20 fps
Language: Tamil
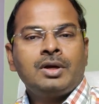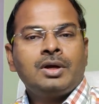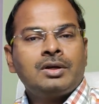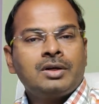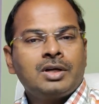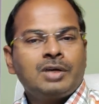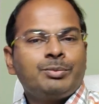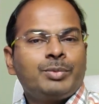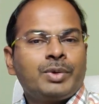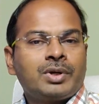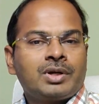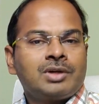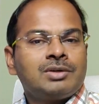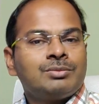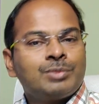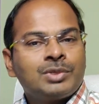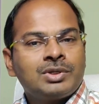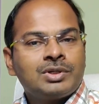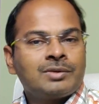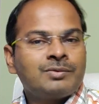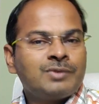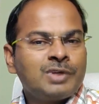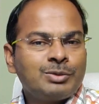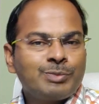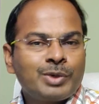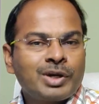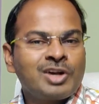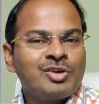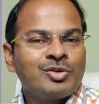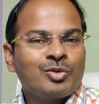நண்பர்கள் மற்றும்
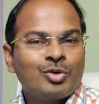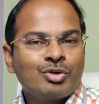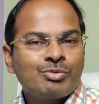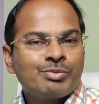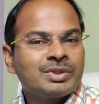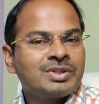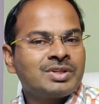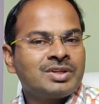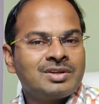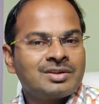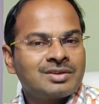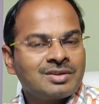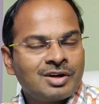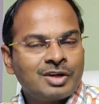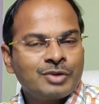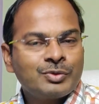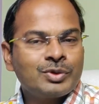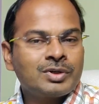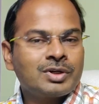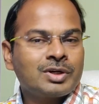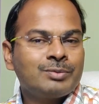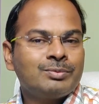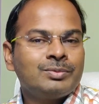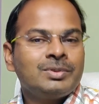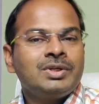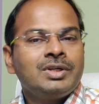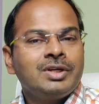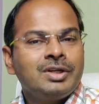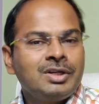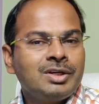நண்பர்களின் குடும்பத்தினர் அனைவருக்கும்
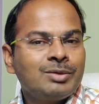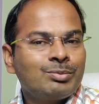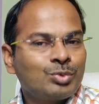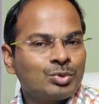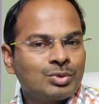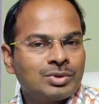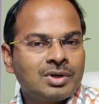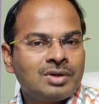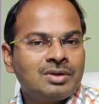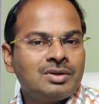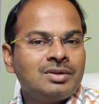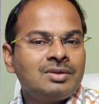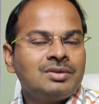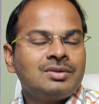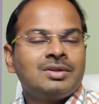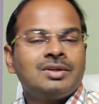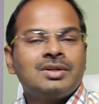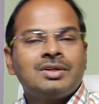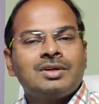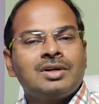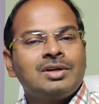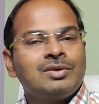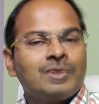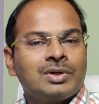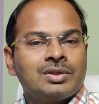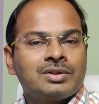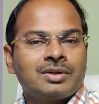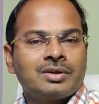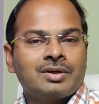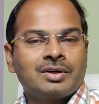இனிய புத்தாண்டு தின
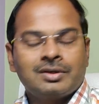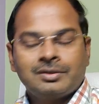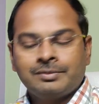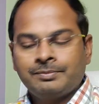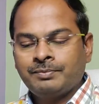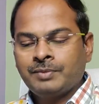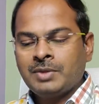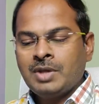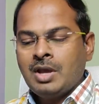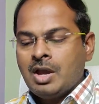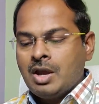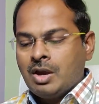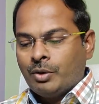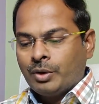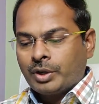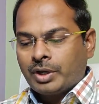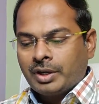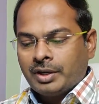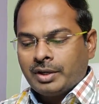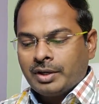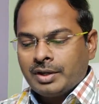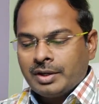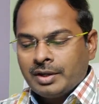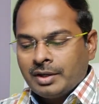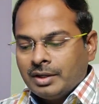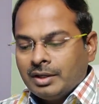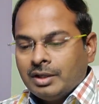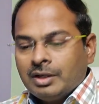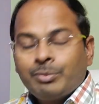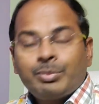நல்வாழ்த்துக்கள் ஓகே
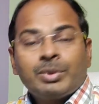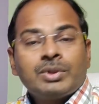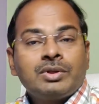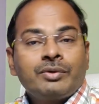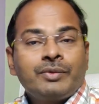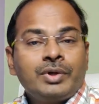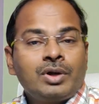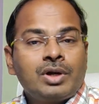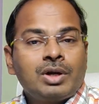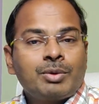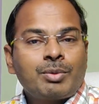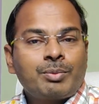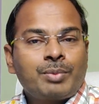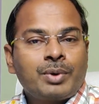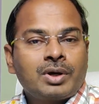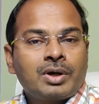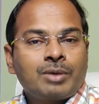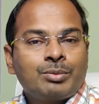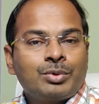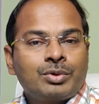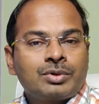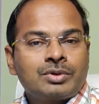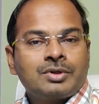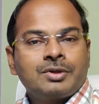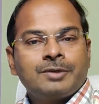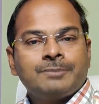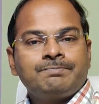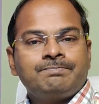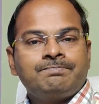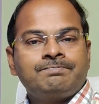இப்போ இந்த வீடியோவில் நம்ம பார்க்க போகிறது
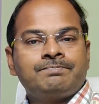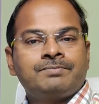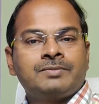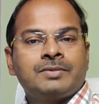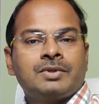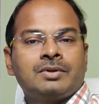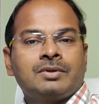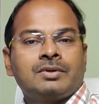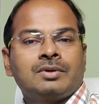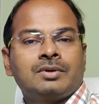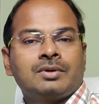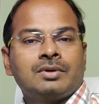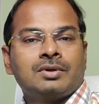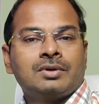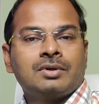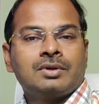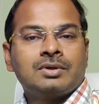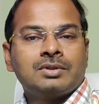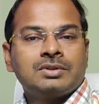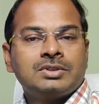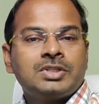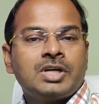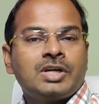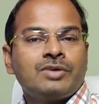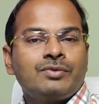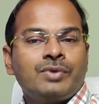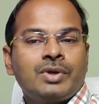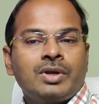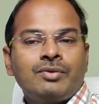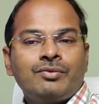
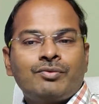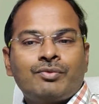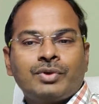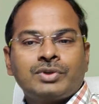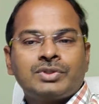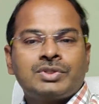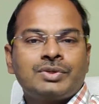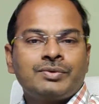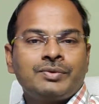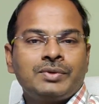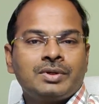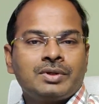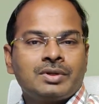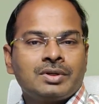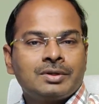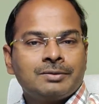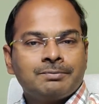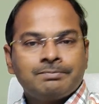ஜனவரி ஃபஸ்ட் வீக்கு